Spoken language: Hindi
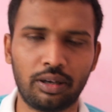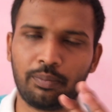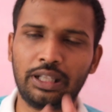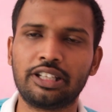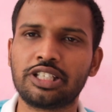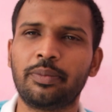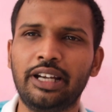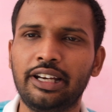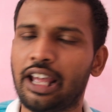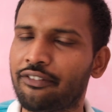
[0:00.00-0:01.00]
बत्तीस जी बी
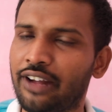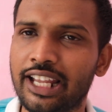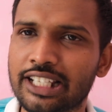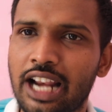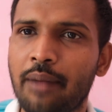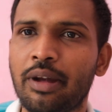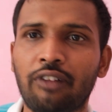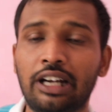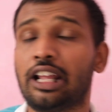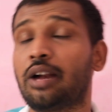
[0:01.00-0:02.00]
डी डी आर फाइव एक्स रैम है
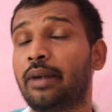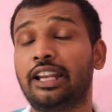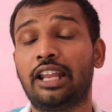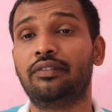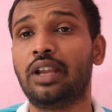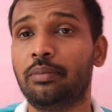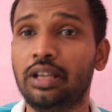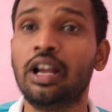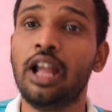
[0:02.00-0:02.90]
वन टेराबाइट एन वी एम ई